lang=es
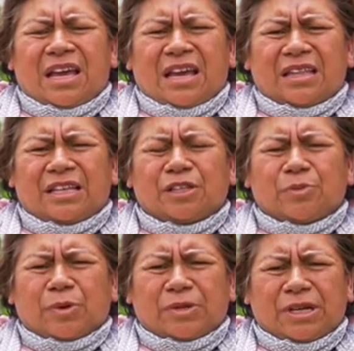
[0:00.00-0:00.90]
en este
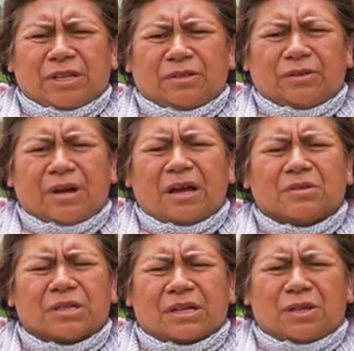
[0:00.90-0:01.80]
proyecto, a
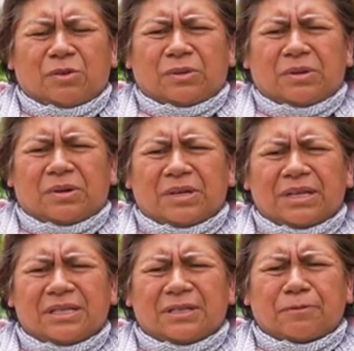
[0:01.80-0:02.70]
los
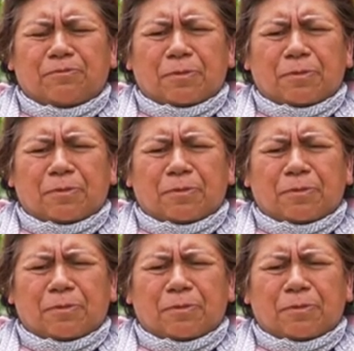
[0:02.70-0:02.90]
agricultores,